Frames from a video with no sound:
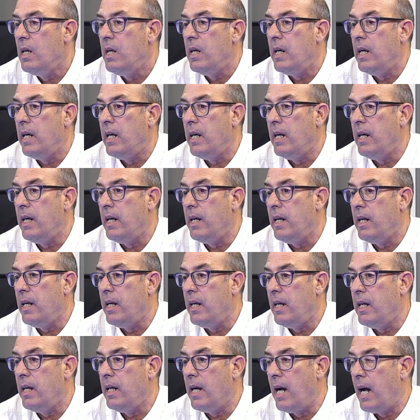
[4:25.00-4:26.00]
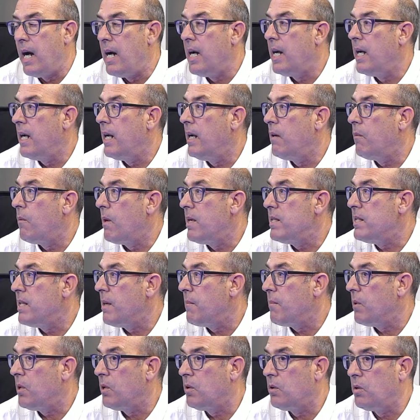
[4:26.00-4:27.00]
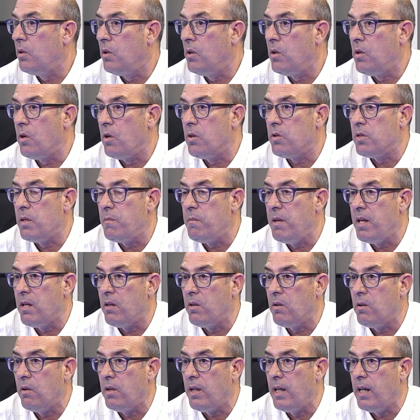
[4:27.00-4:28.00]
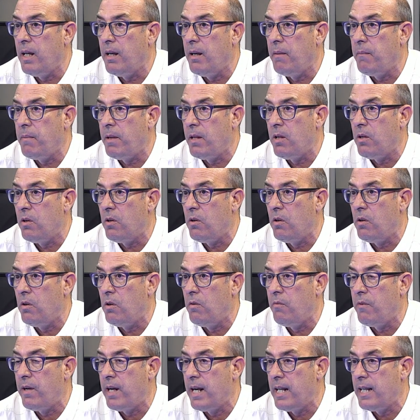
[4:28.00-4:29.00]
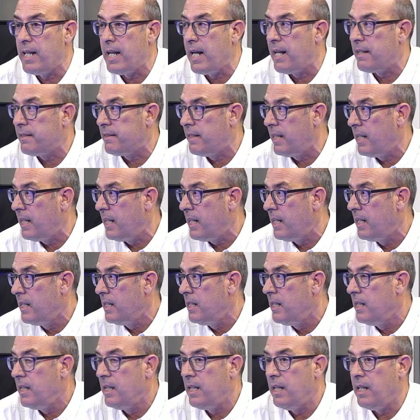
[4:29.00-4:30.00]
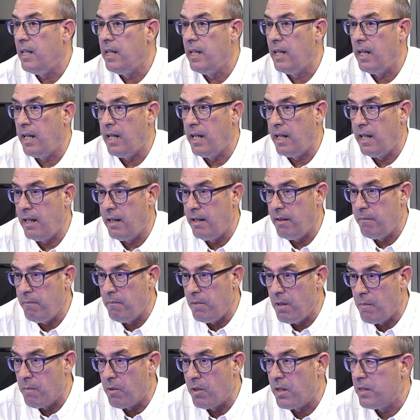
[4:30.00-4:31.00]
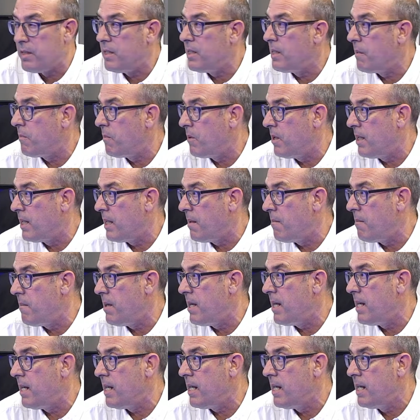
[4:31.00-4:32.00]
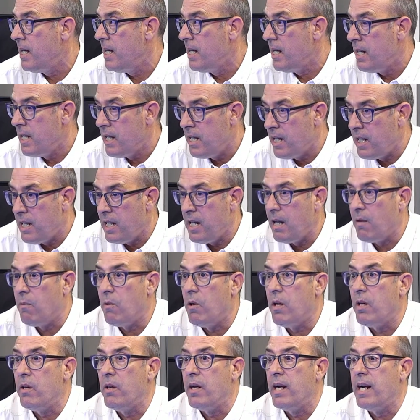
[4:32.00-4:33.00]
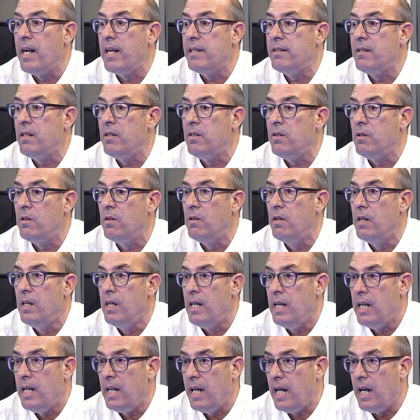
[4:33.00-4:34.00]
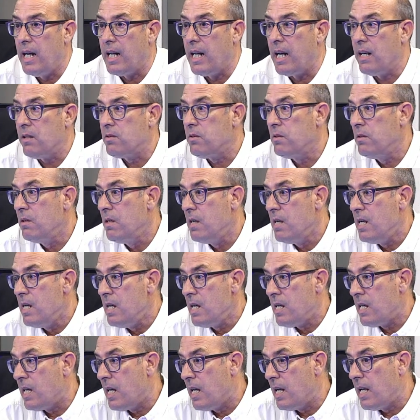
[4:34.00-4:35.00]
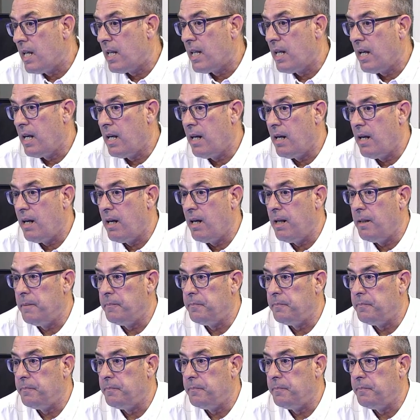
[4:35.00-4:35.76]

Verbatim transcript: Ángel eh, Ángel Guanche ha puesto en conocimiento de Pedro Fernández Arcila, miembro de Si Se Puede también y abogado en ejercicio el caso, quien está,